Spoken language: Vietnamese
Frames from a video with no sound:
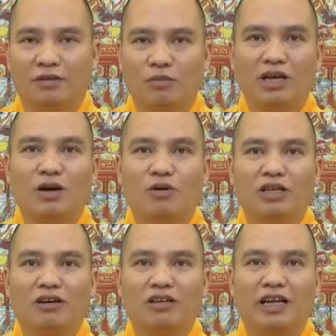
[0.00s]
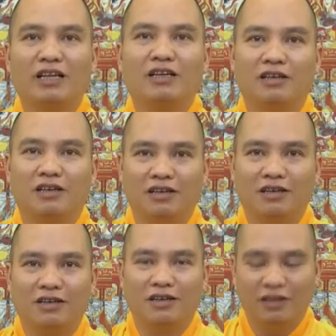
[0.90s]
bước đầu thì có thể anh ta thử
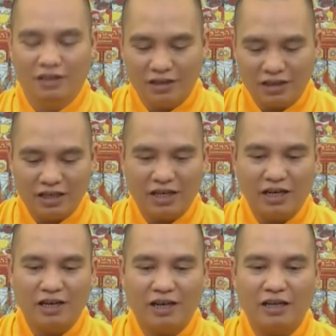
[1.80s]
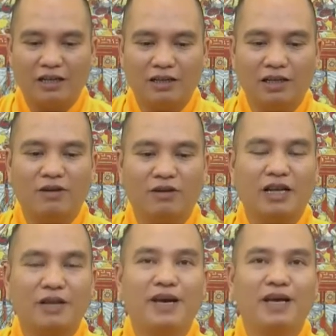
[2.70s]
nhưng dần dần anh ta thử vào nó
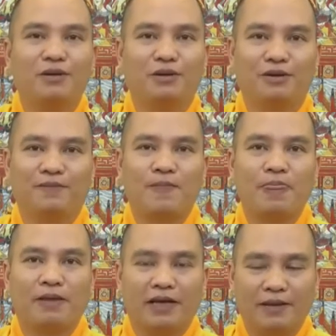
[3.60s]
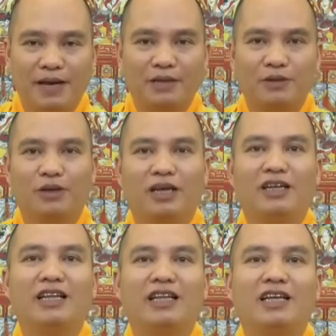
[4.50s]
thành mê rồi khi mê rồi
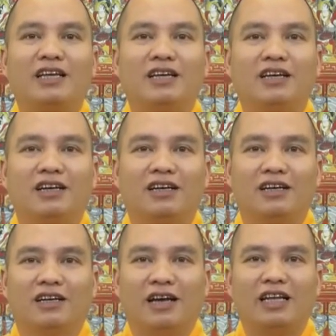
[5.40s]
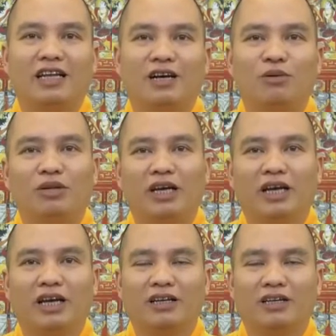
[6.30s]
thì anh ta gì anh ta không
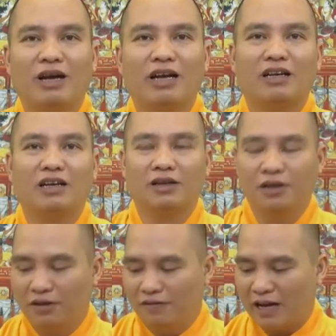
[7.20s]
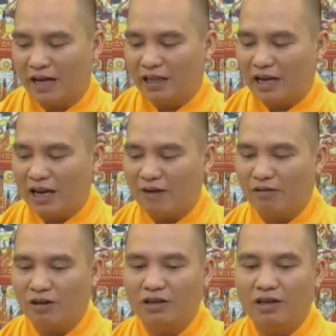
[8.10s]
thể thoát ra được và anh ta lao
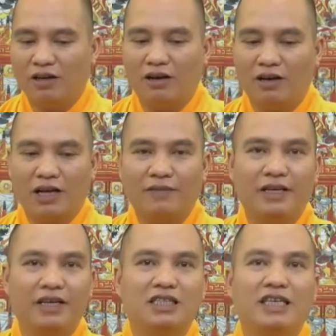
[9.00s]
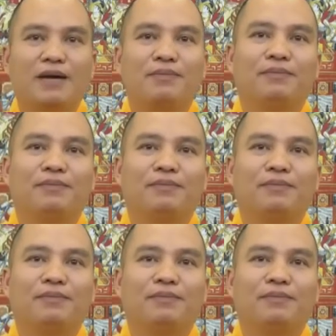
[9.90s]
vào con đường đó các vị nghĩ xem